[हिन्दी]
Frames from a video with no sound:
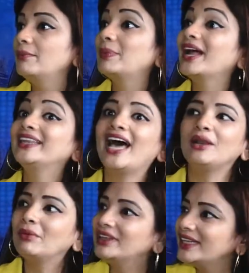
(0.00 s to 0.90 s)

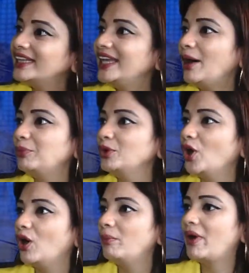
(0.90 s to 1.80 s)
प्रधानमंत्री दिया अपन
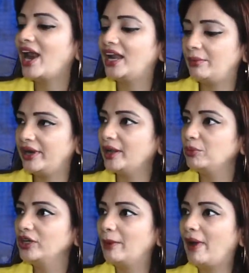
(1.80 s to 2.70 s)
को पार्लियामेंट
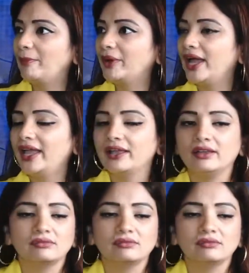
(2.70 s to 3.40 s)
अपन के बाप का है